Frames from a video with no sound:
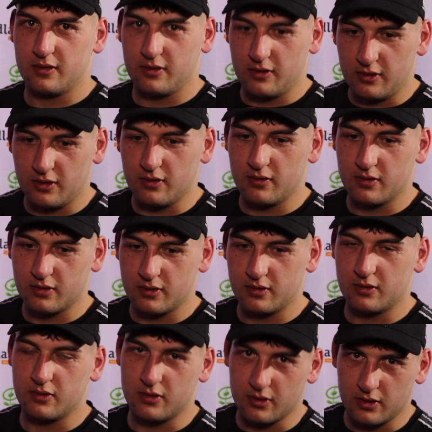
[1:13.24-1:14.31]
i
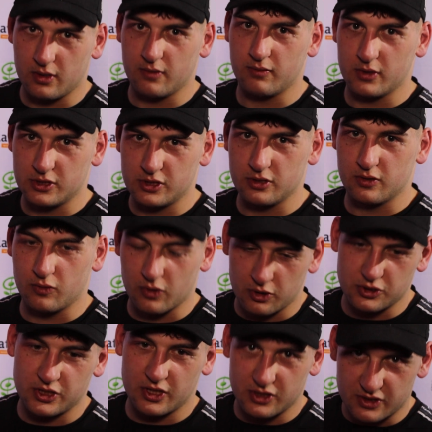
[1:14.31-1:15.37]
tyle właśnie.
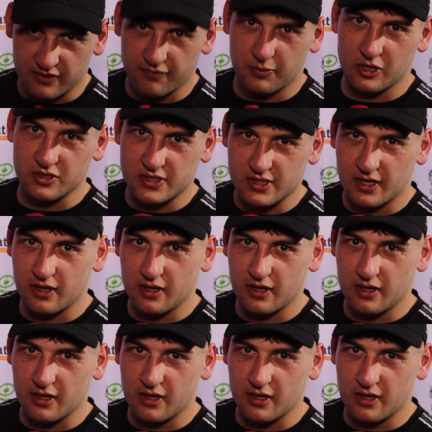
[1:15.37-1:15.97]
Urodziłem się w Polsce,